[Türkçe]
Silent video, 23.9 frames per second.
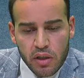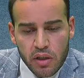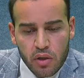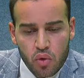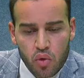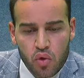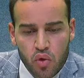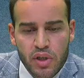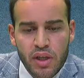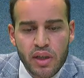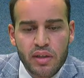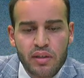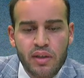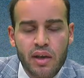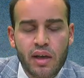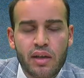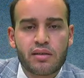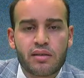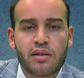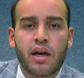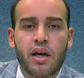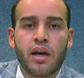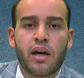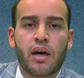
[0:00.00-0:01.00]

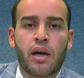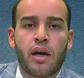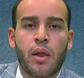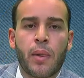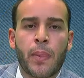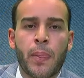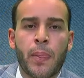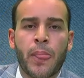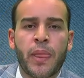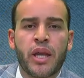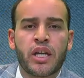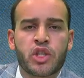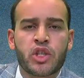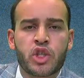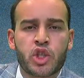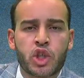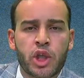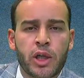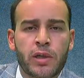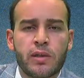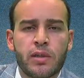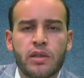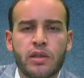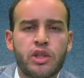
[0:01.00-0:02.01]
güzergahta
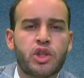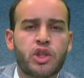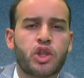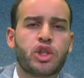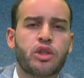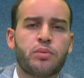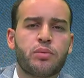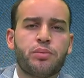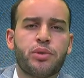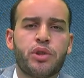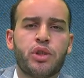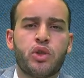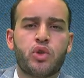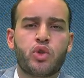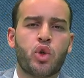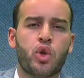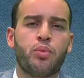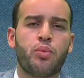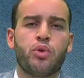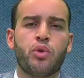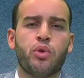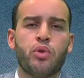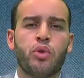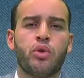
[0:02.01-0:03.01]
çalıyı çırpıyı
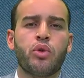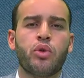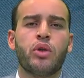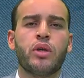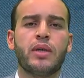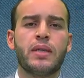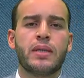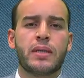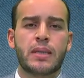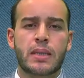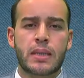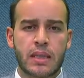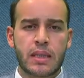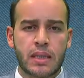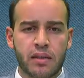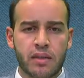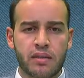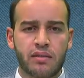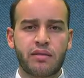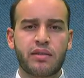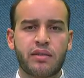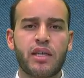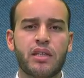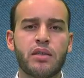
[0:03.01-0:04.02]
çöpü
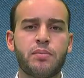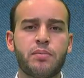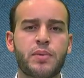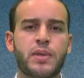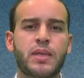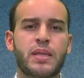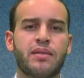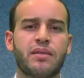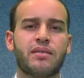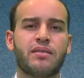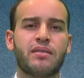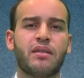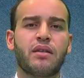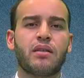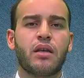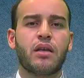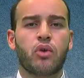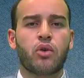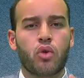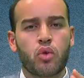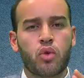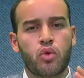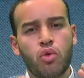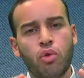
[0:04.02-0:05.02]
sırtlanıp sırtında
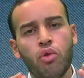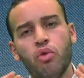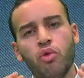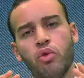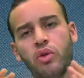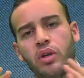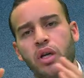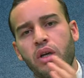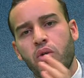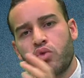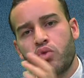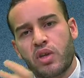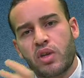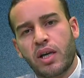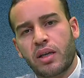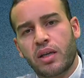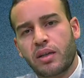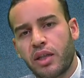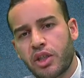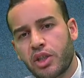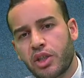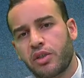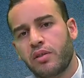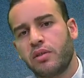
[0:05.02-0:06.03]
götürür ya
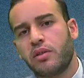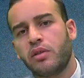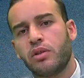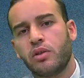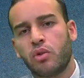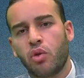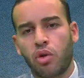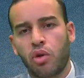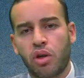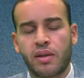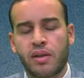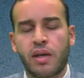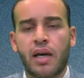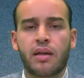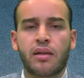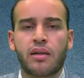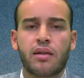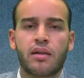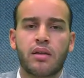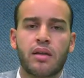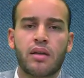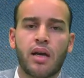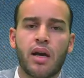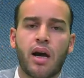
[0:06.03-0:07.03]
uzaklaştırır oradan.
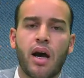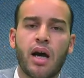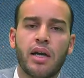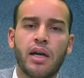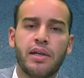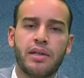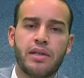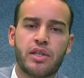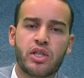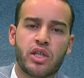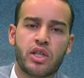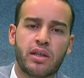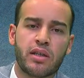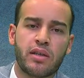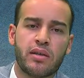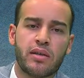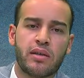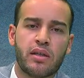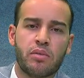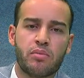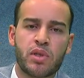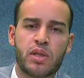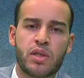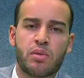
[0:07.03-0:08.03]
Aynı
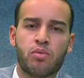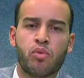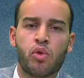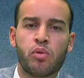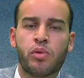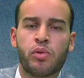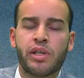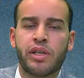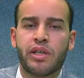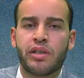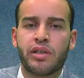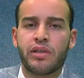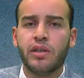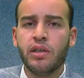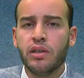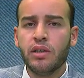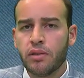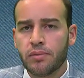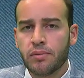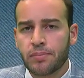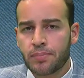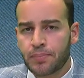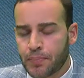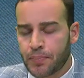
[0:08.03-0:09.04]
şekilde biz müminlerin